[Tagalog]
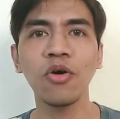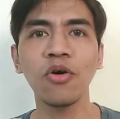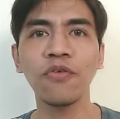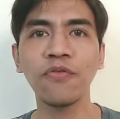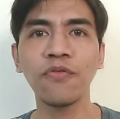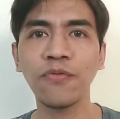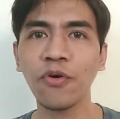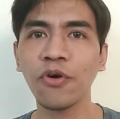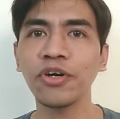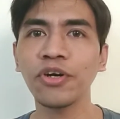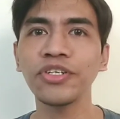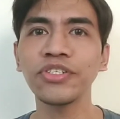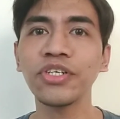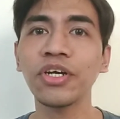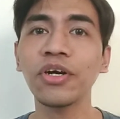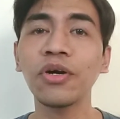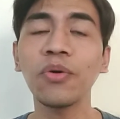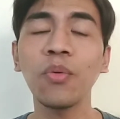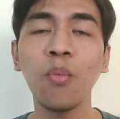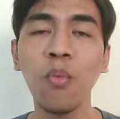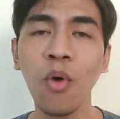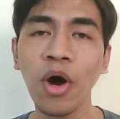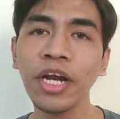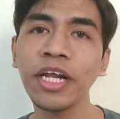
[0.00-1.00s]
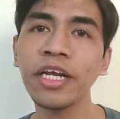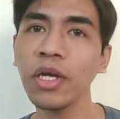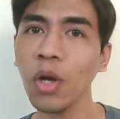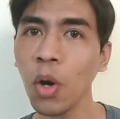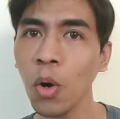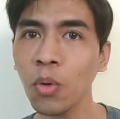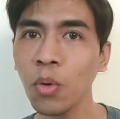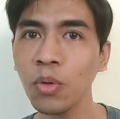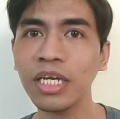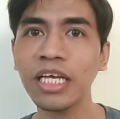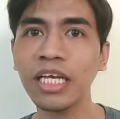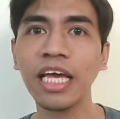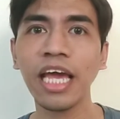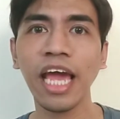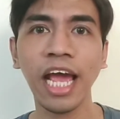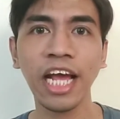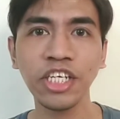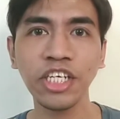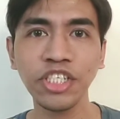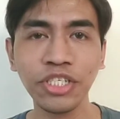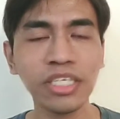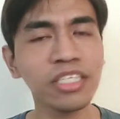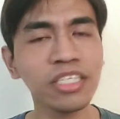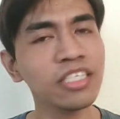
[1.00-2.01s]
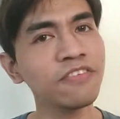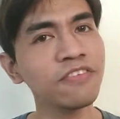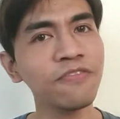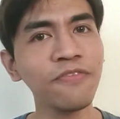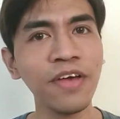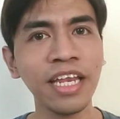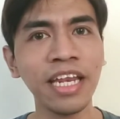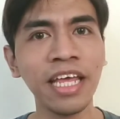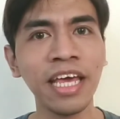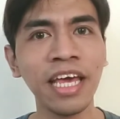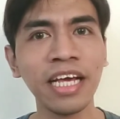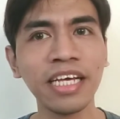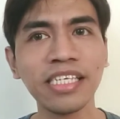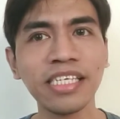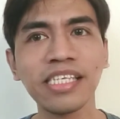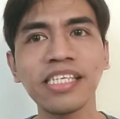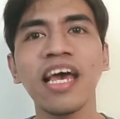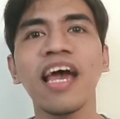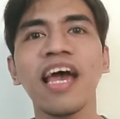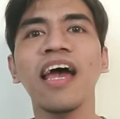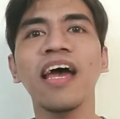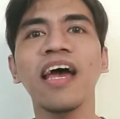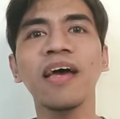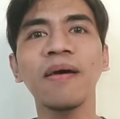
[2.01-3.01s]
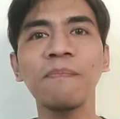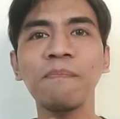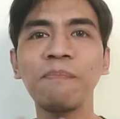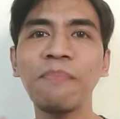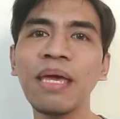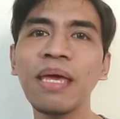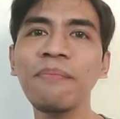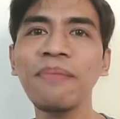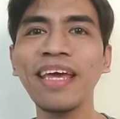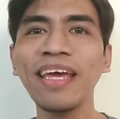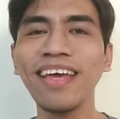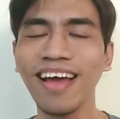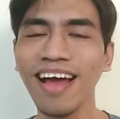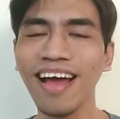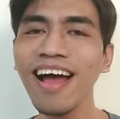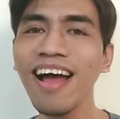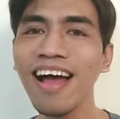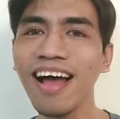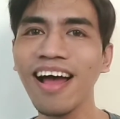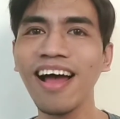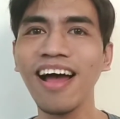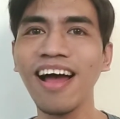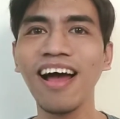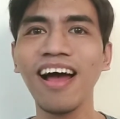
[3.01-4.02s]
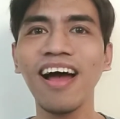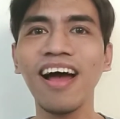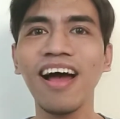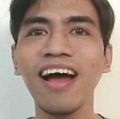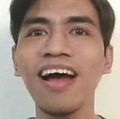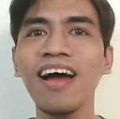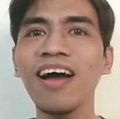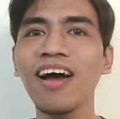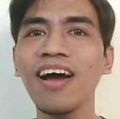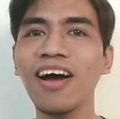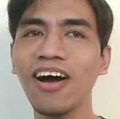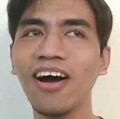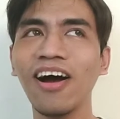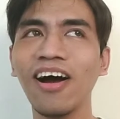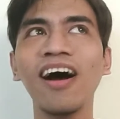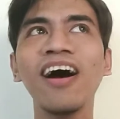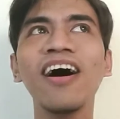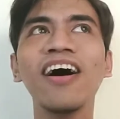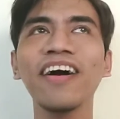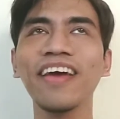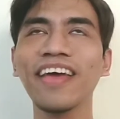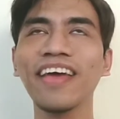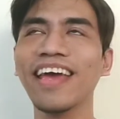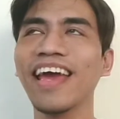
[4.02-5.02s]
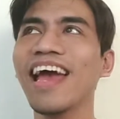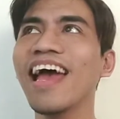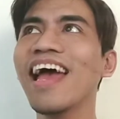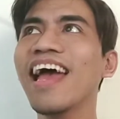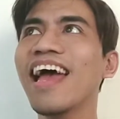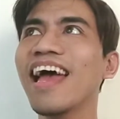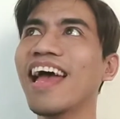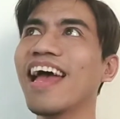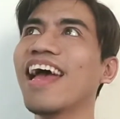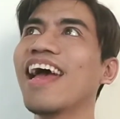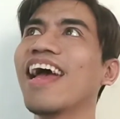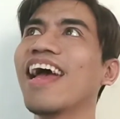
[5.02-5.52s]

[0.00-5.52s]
Of course, our one and only Asia's Phoenix, Mimiya! Oh, yeah!